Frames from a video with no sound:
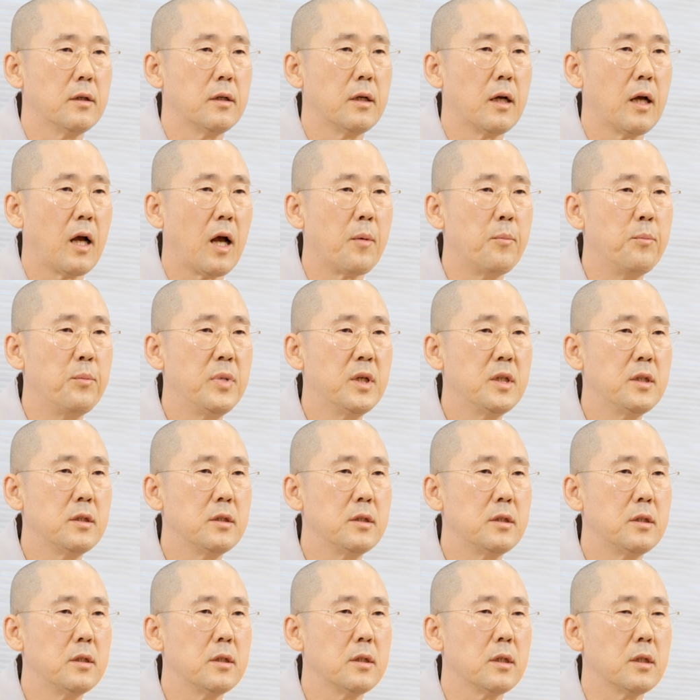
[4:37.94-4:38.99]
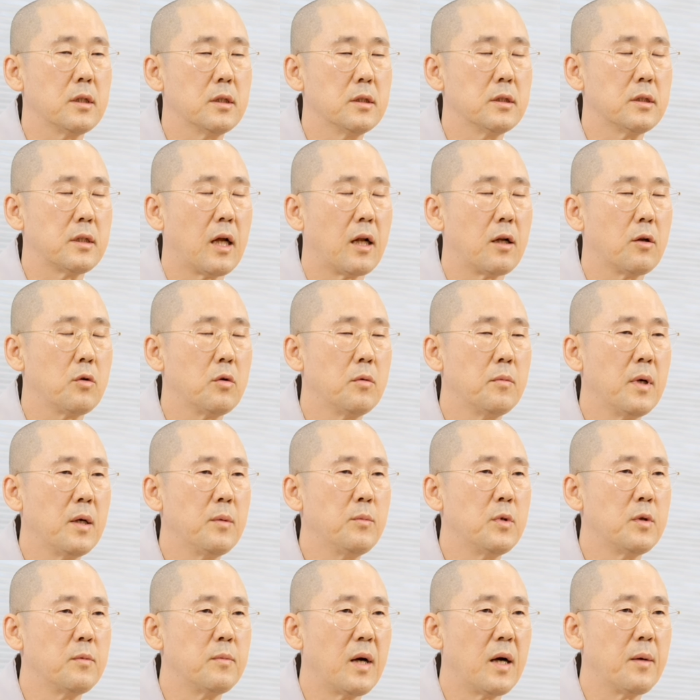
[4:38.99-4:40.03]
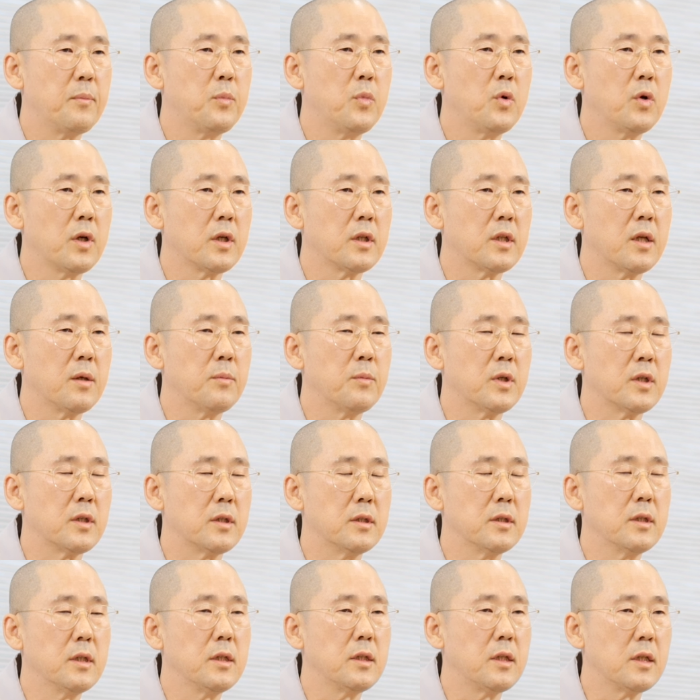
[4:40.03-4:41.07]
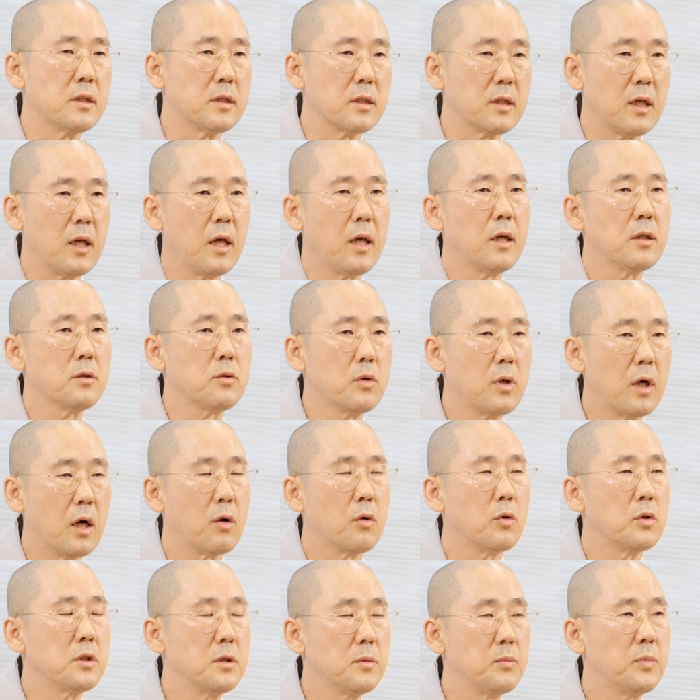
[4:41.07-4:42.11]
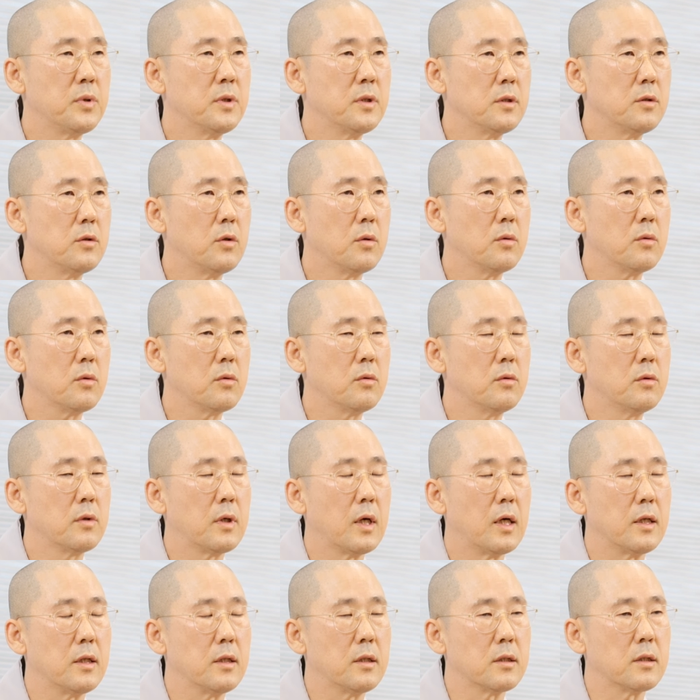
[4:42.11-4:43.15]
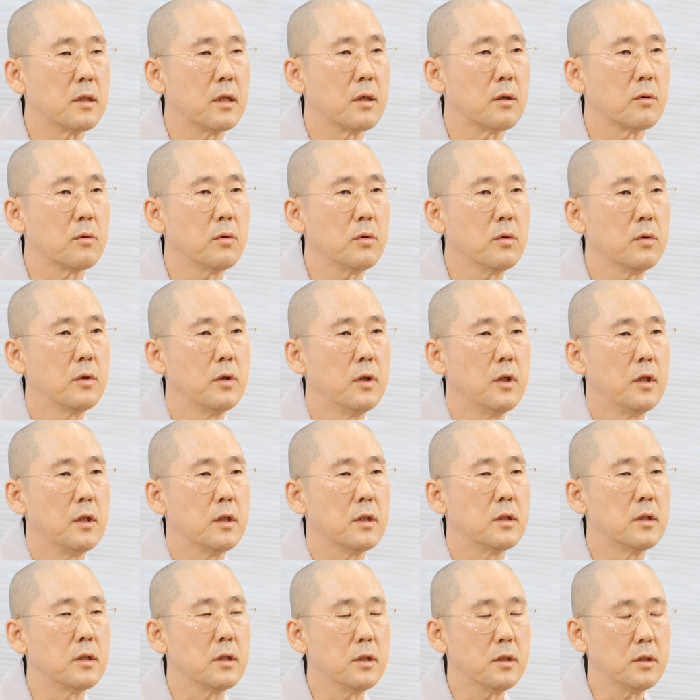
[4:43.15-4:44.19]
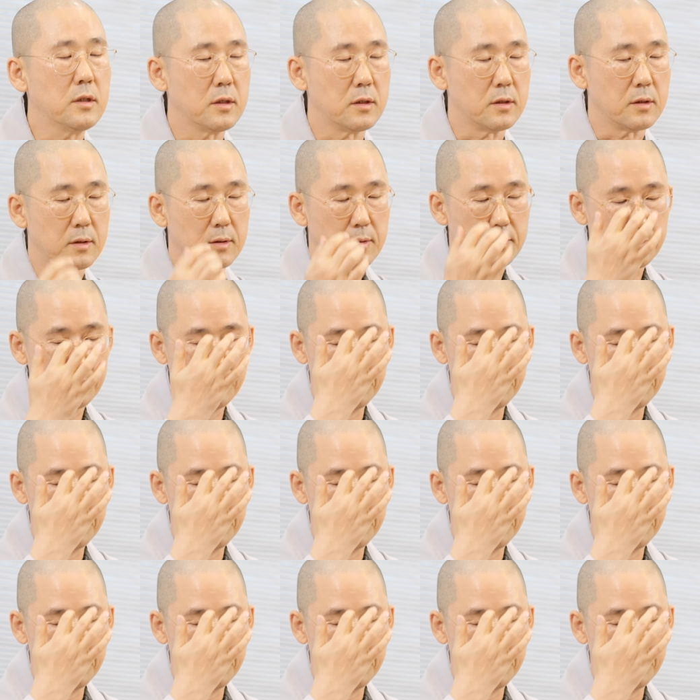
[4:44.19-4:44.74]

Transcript: 한번 그 달콤함을 맛보게 되면 그거에 대해서 계속 하고 싶은 욕구가 일어나고, 그거는